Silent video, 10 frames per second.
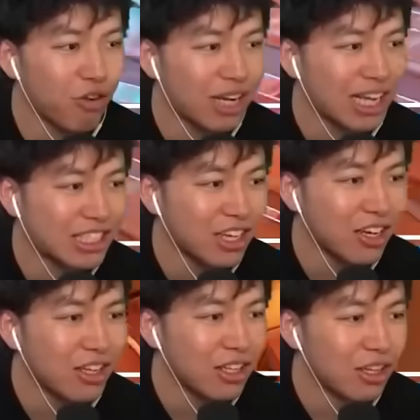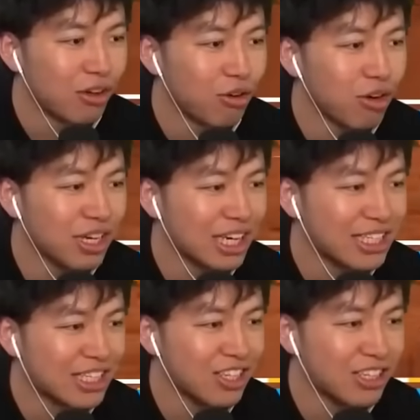復活復
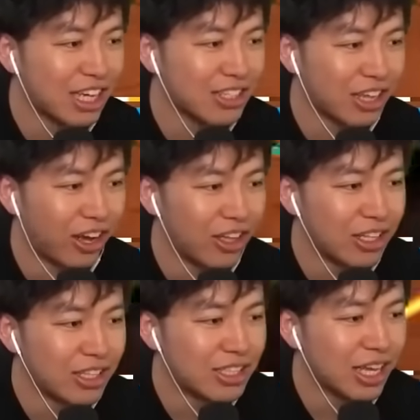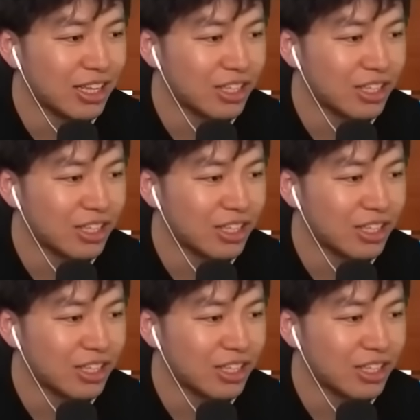活すんのゼウス絶